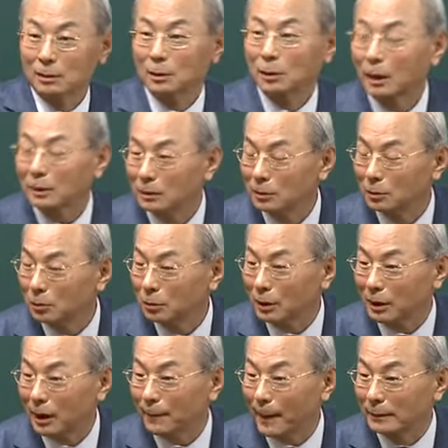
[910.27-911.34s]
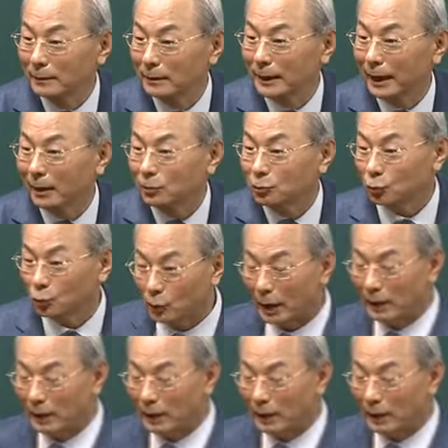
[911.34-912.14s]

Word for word: 가지려고 이렇게 봤는데 쭈그르고